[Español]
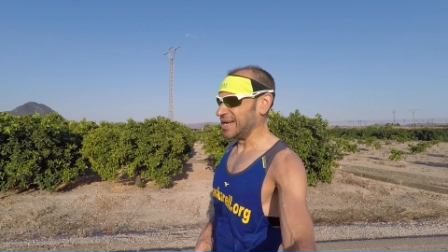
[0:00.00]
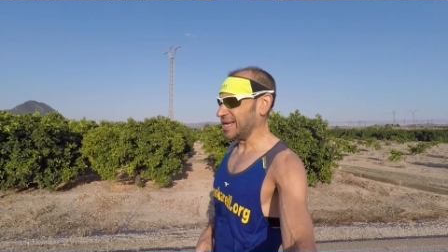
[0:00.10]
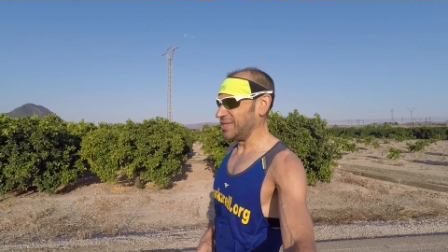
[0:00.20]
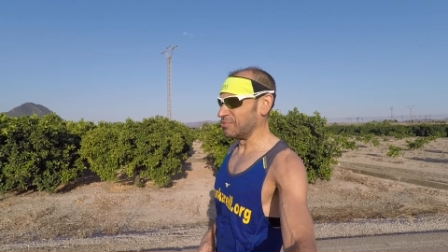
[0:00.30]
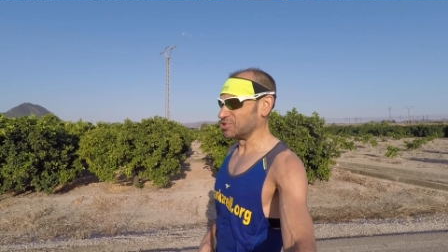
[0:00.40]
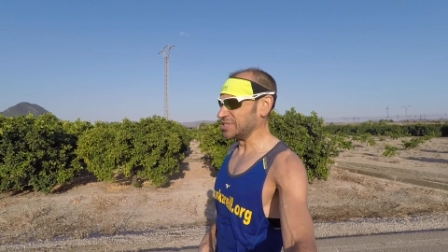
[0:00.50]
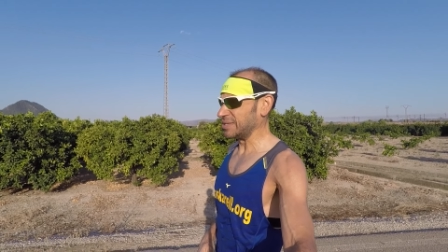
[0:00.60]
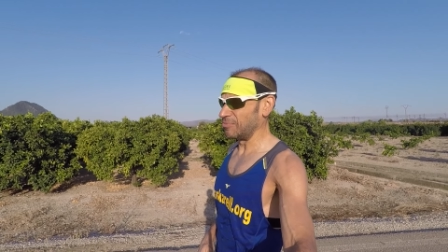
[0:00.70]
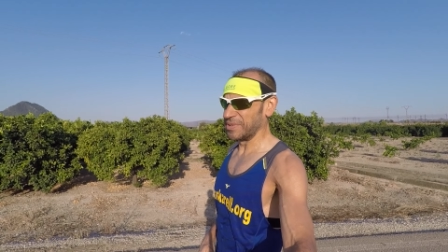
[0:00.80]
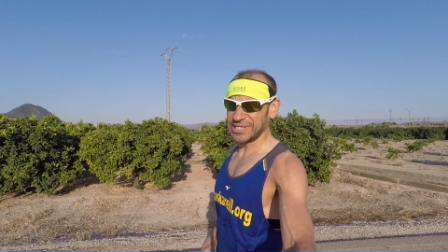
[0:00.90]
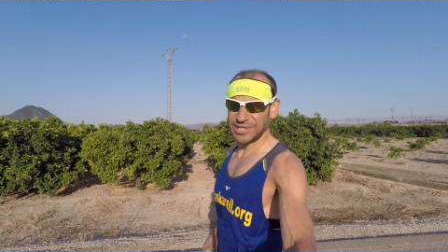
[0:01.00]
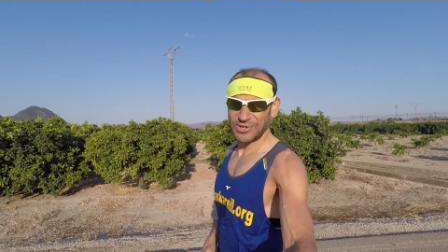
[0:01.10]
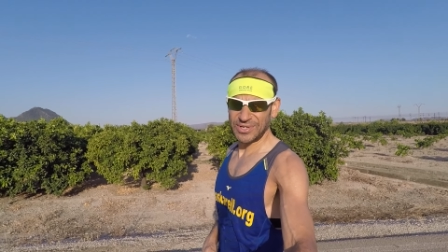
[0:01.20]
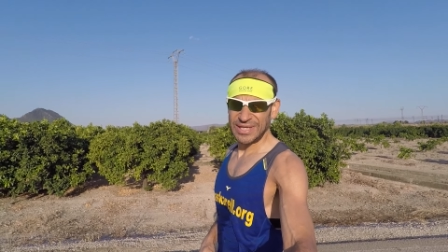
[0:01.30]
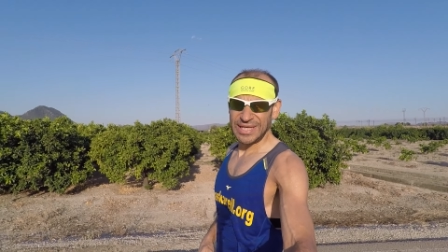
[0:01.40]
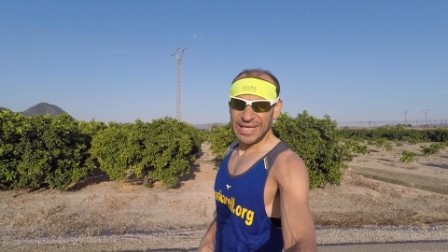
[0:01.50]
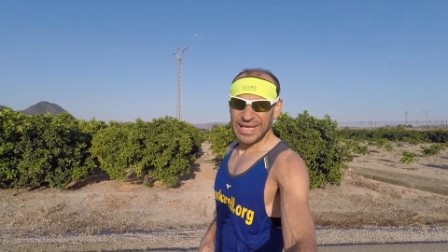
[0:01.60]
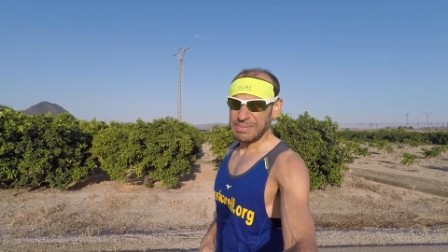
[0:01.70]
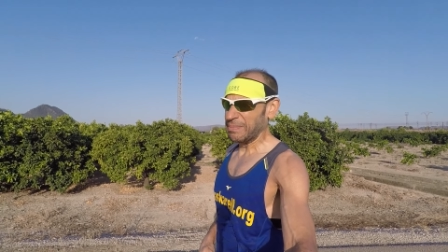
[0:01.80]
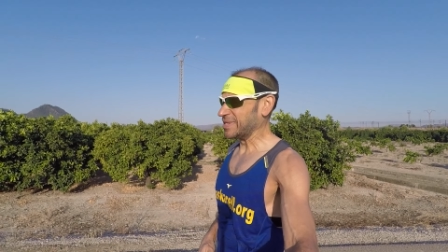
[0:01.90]
que hicimos el sábado pasado,
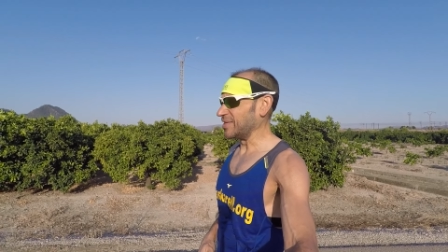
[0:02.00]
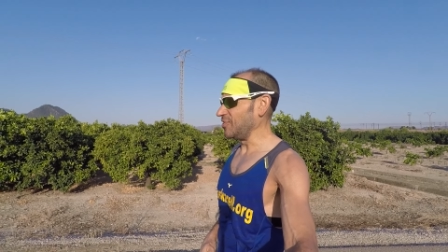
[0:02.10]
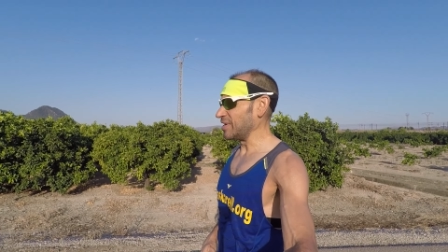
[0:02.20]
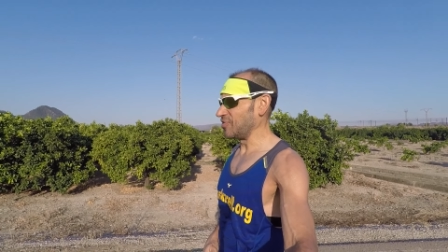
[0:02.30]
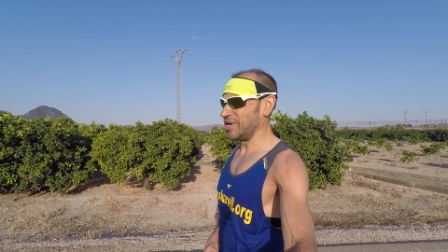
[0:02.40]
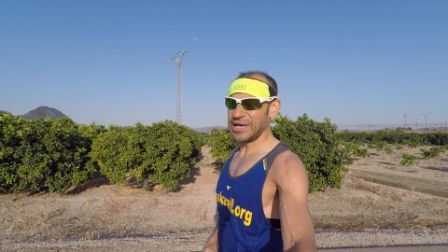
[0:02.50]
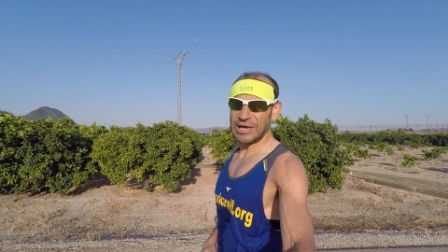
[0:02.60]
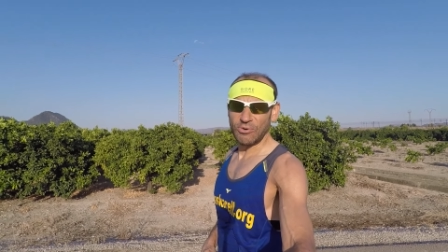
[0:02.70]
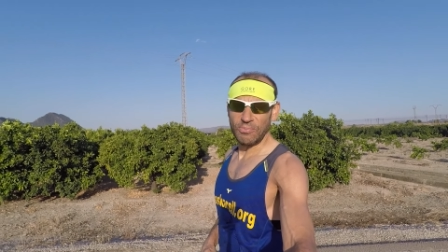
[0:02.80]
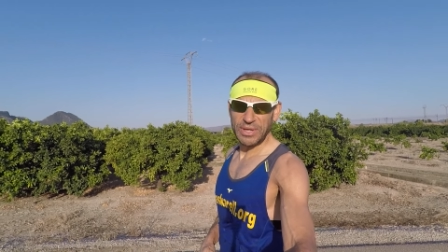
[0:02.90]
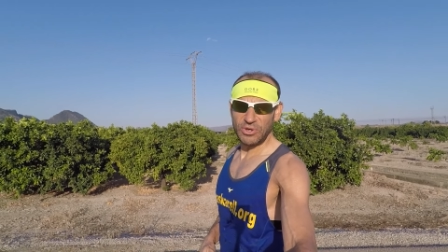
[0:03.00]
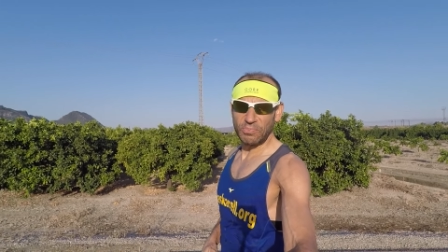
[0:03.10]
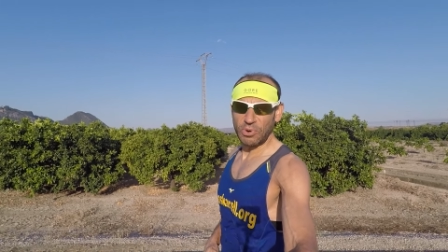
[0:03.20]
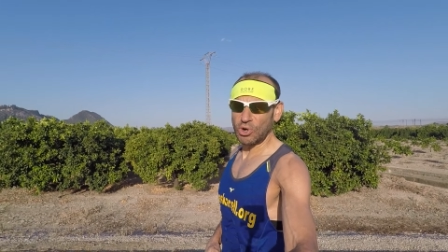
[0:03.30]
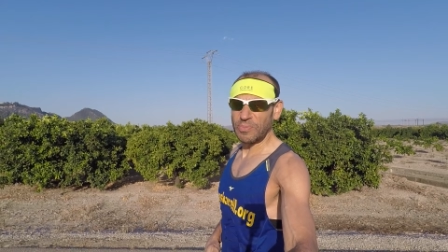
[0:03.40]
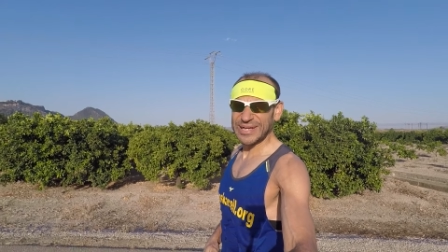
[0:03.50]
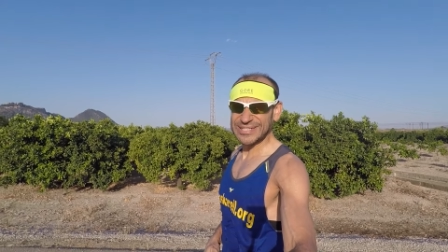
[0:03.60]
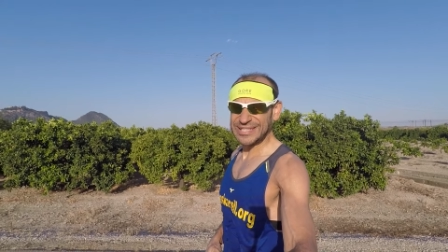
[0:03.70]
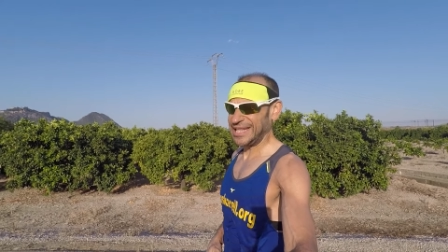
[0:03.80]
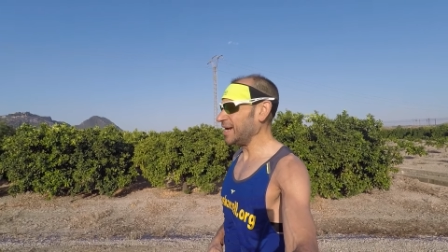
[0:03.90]
y me apetecía hacer ya un vídeo un poco
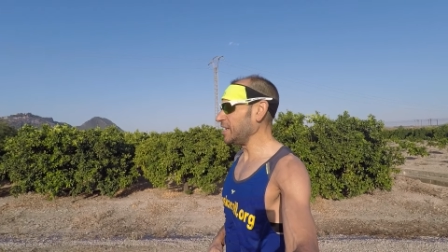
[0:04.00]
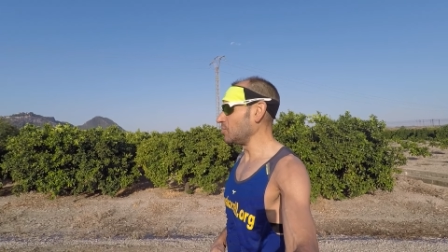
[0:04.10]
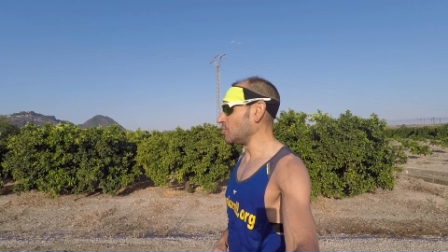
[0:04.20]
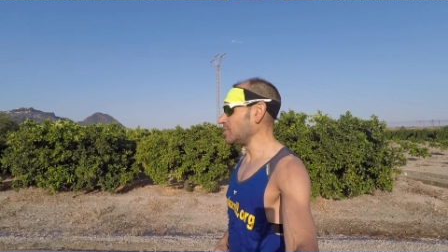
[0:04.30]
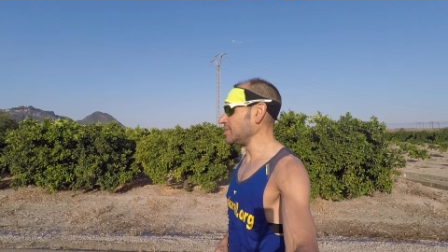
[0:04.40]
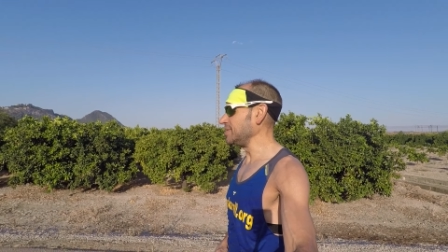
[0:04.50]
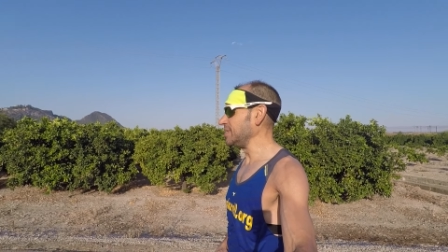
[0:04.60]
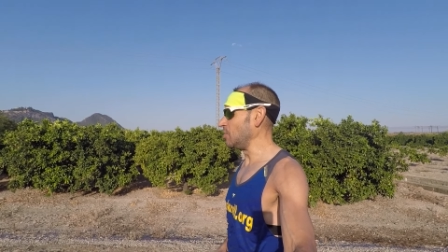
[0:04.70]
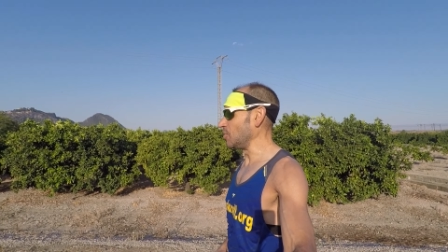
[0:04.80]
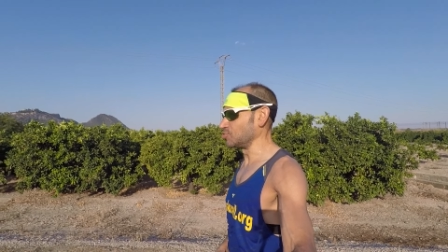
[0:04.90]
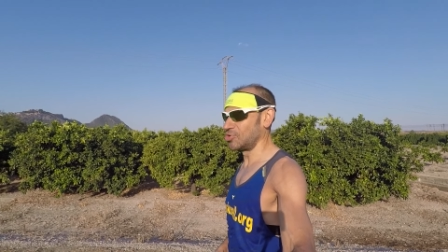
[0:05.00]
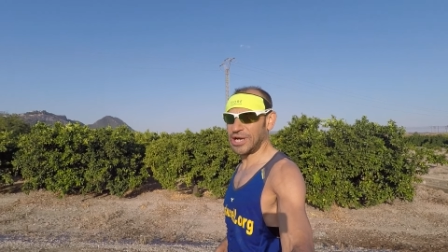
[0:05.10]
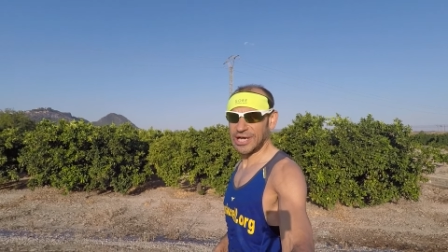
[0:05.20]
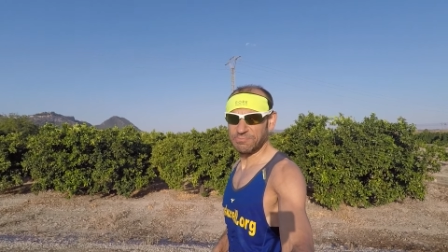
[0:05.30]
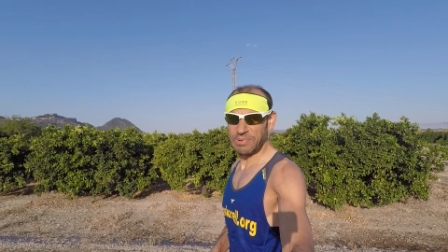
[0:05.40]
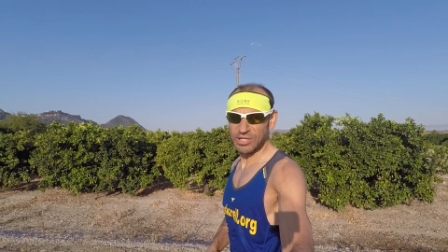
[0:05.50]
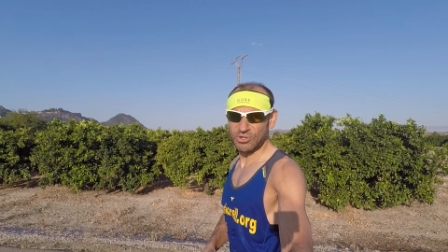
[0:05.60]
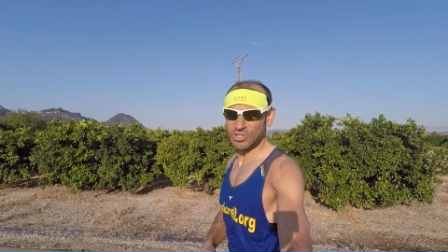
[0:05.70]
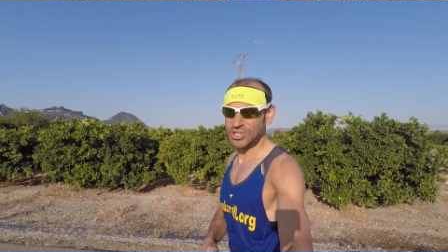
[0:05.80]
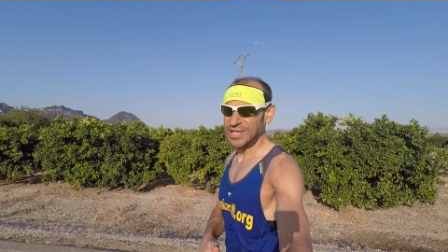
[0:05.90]
más técnico de lo que son
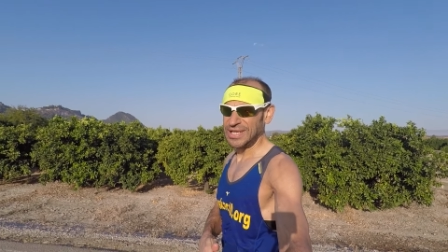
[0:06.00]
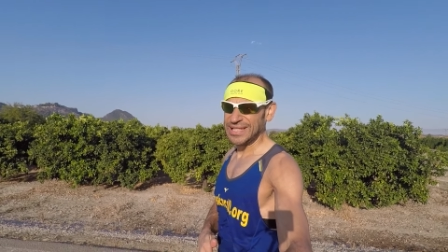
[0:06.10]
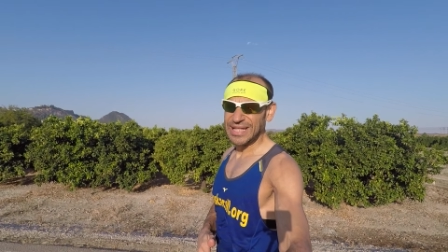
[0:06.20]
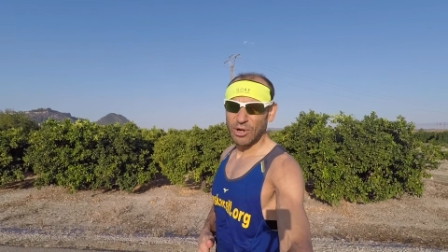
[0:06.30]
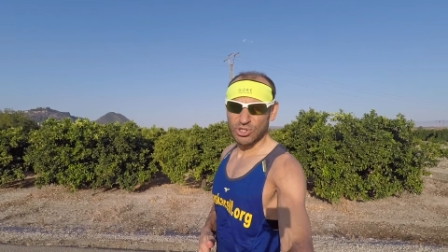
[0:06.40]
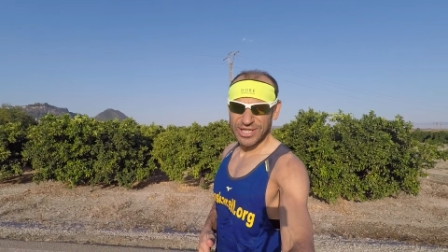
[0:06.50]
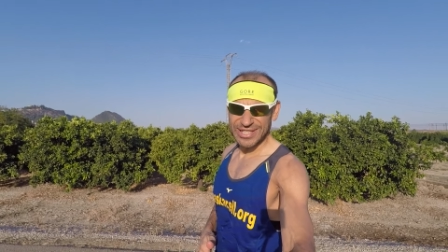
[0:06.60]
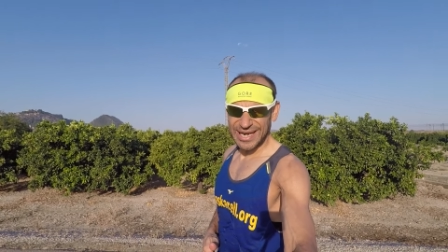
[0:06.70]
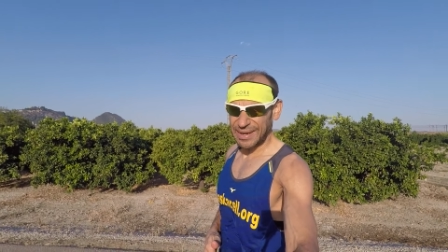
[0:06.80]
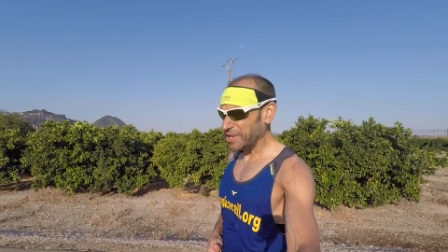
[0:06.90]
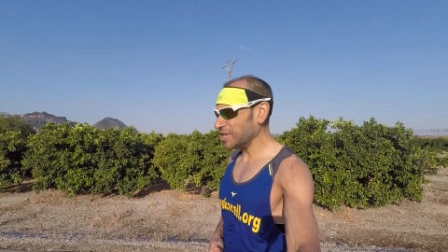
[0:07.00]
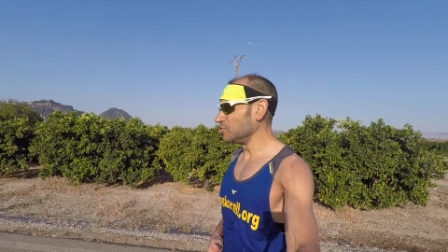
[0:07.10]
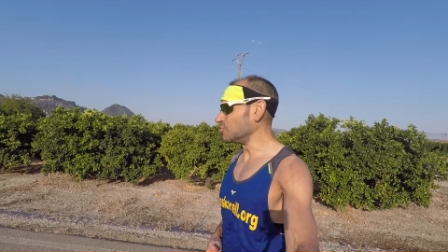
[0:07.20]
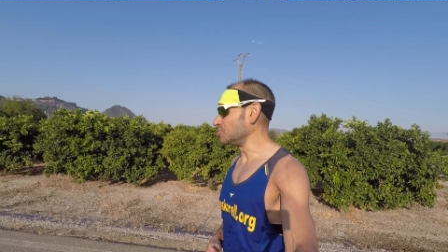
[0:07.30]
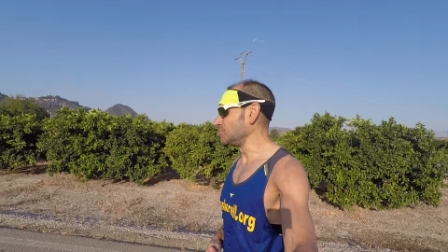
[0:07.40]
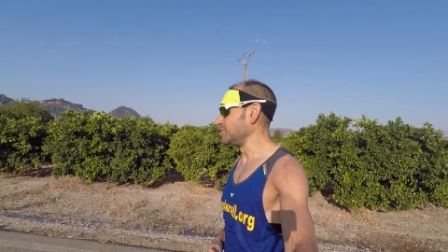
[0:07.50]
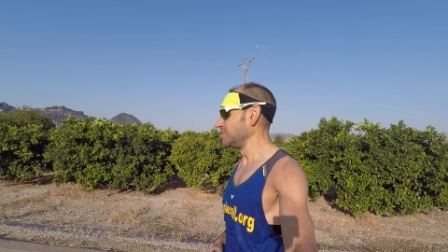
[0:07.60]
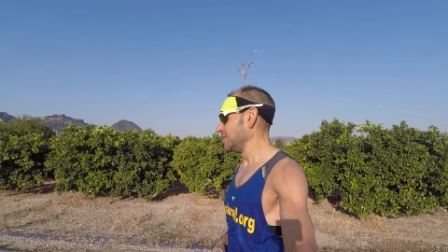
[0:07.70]
aspectos de los entrenamientos.